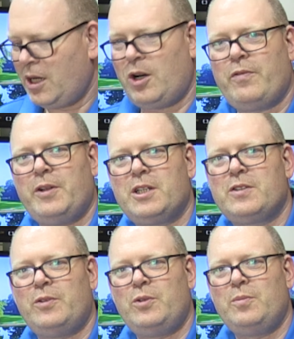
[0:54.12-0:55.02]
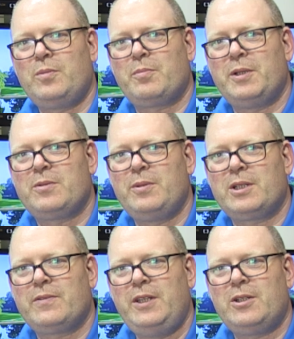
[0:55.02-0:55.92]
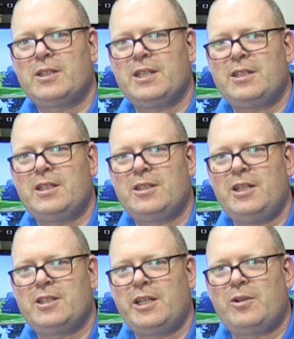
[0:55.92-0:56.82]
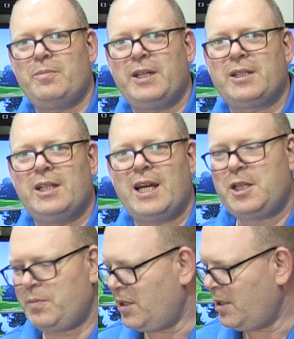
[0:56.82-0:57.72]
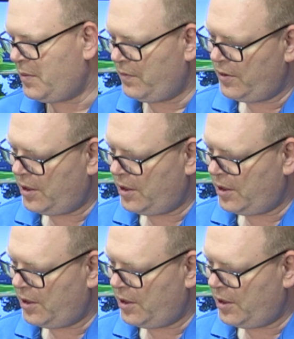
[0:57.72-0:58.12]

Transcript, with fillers: auch wenn das Volumen mit 460 cc komplett gleich bleibt,